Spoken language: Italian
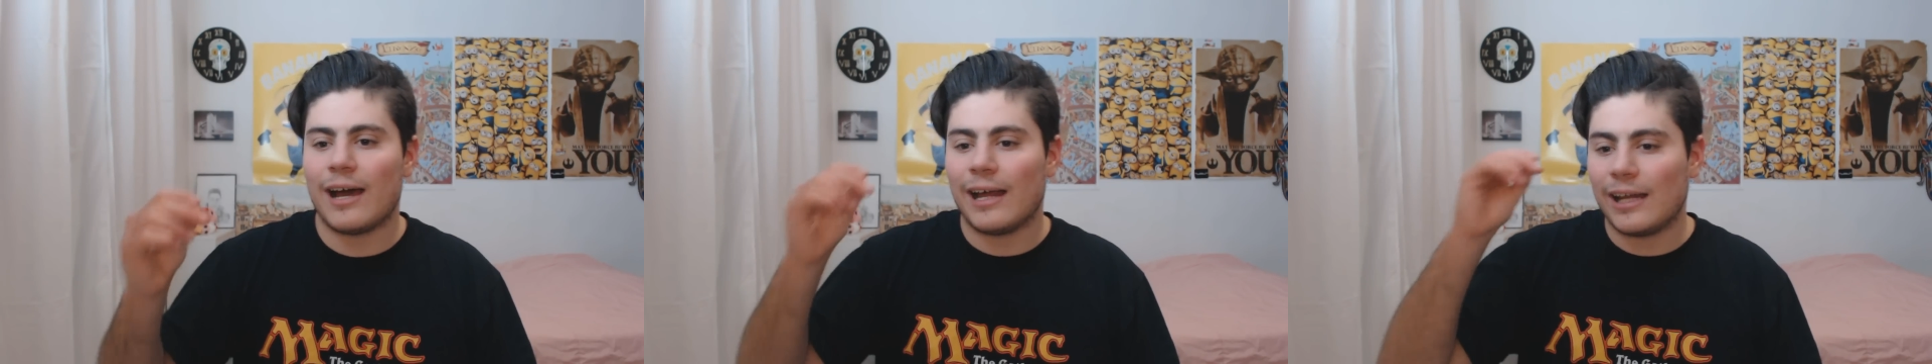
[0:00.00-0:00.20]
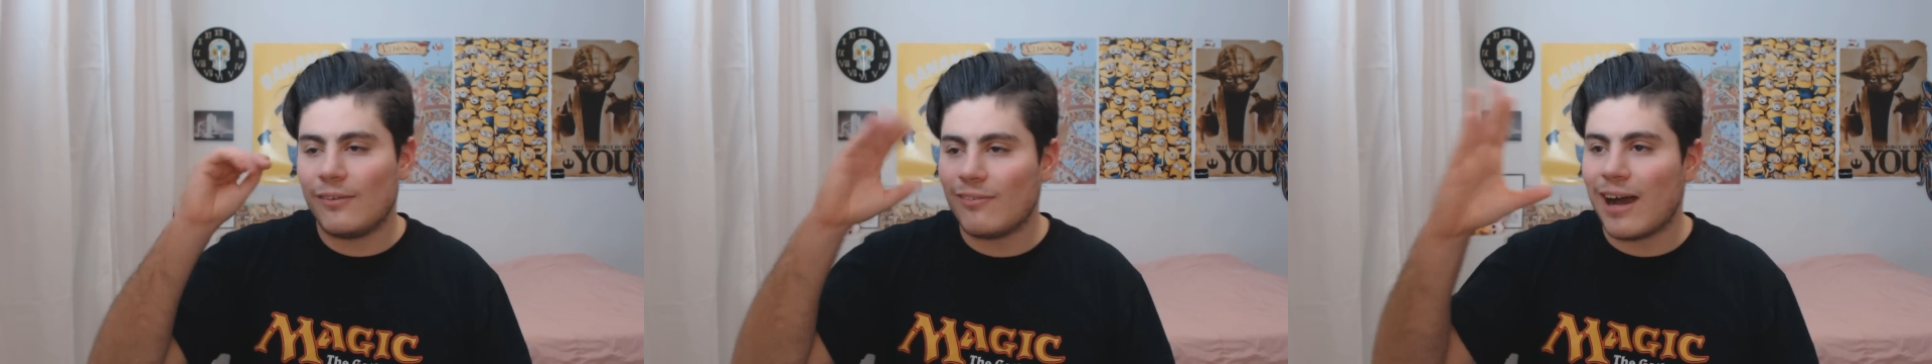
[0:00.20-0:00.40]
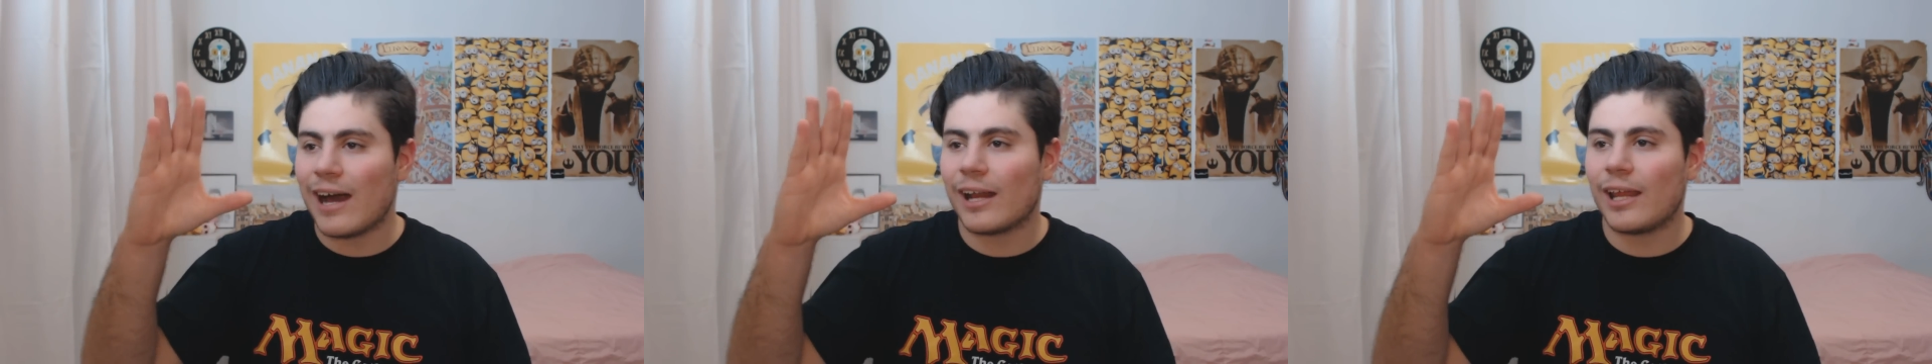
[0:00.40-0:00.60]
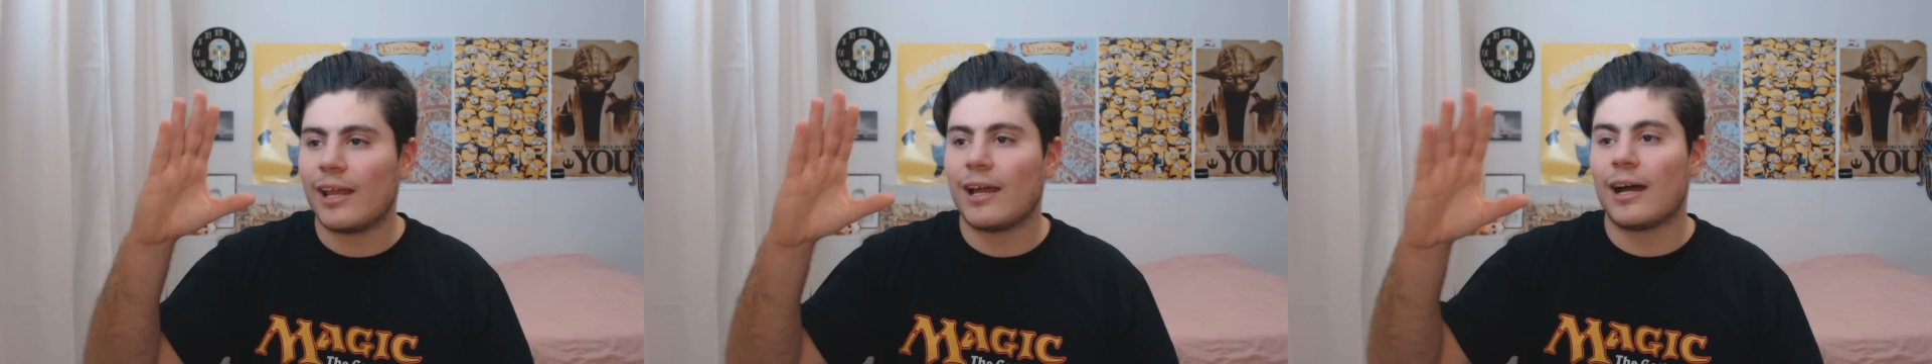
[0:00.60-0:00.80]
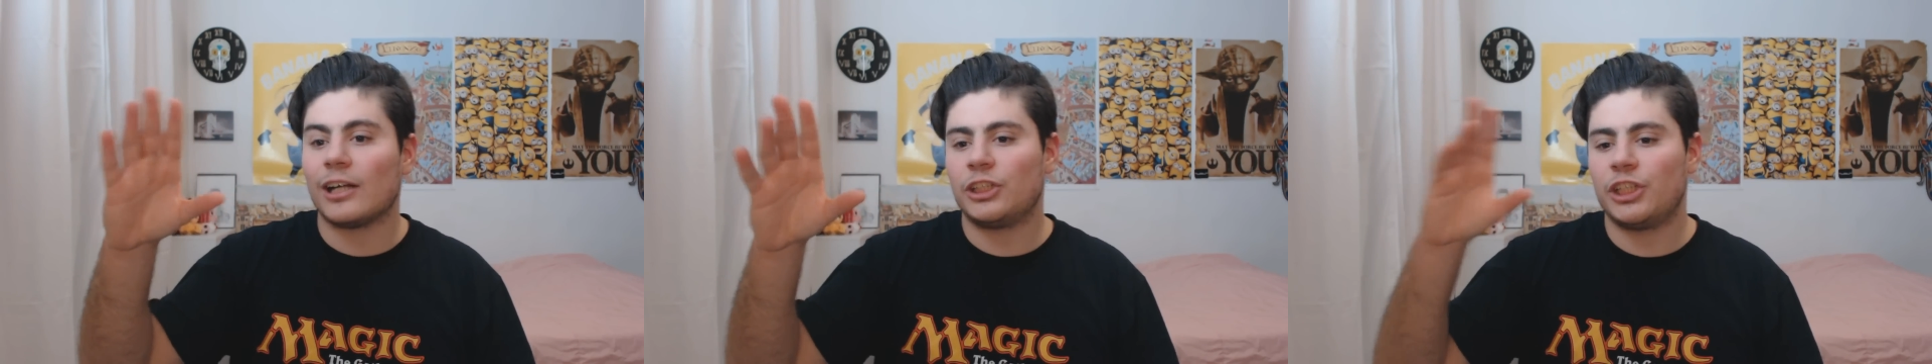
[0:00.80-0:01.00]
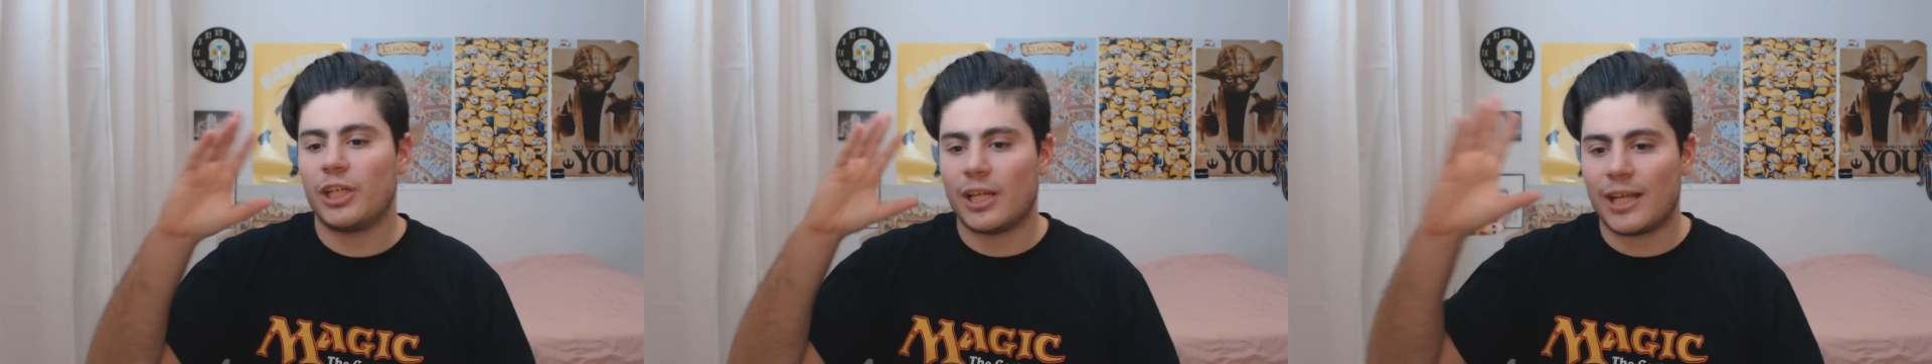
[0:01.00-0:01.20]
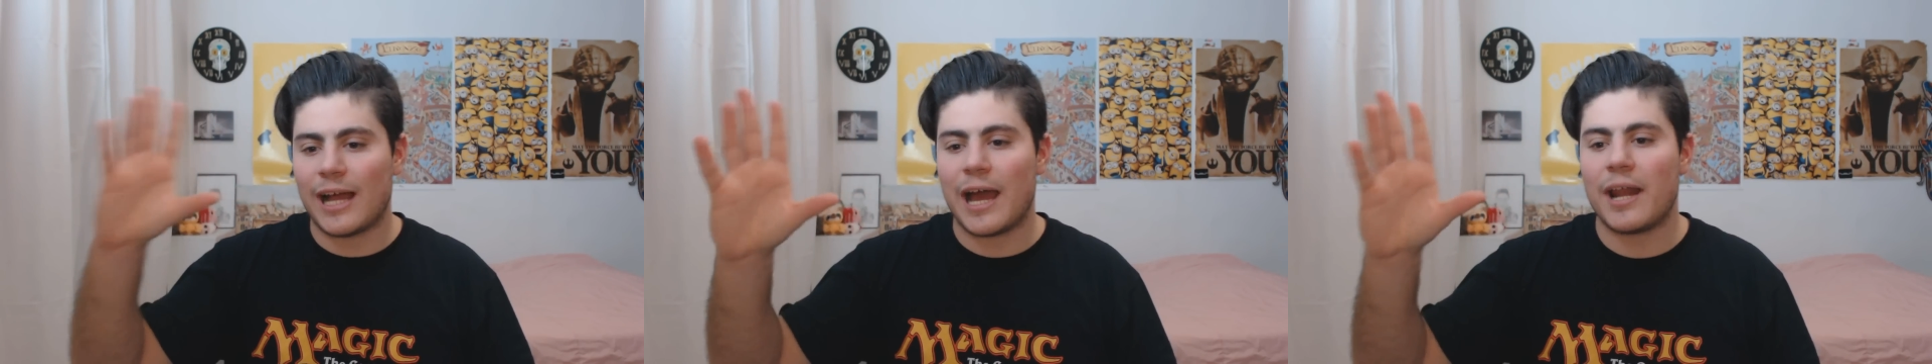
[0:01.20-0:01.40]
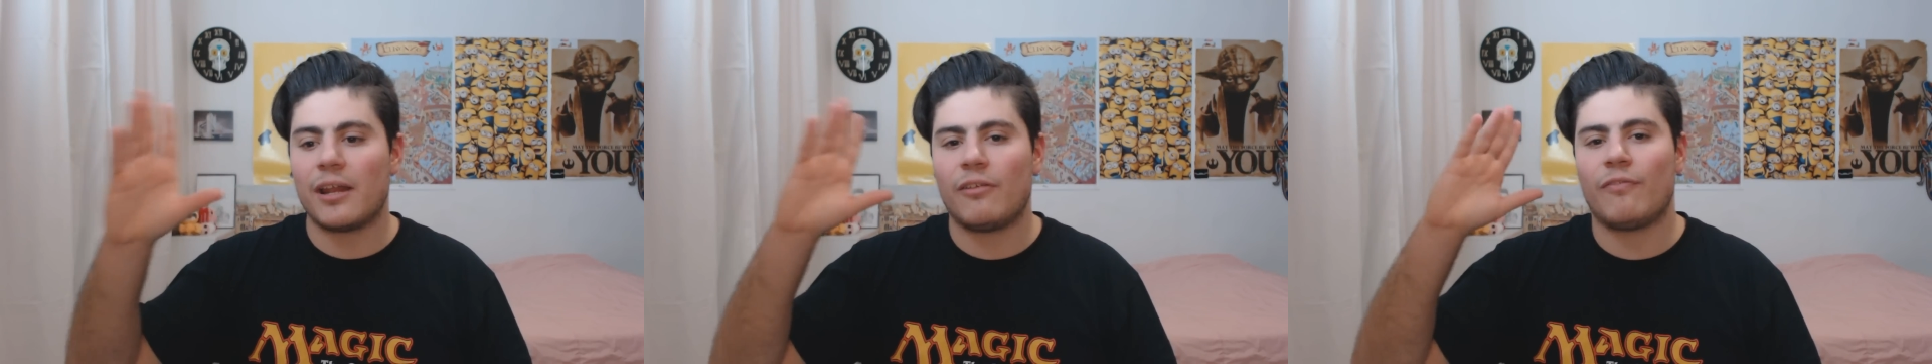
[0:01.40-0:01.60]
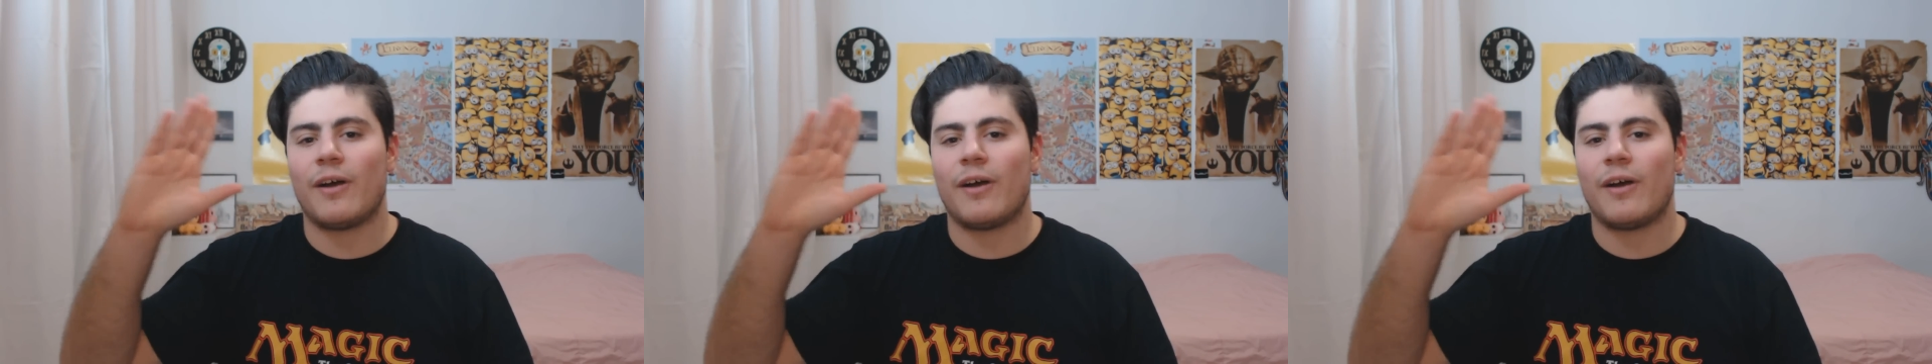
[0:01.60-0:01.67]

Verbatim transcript: arrivare a cercare di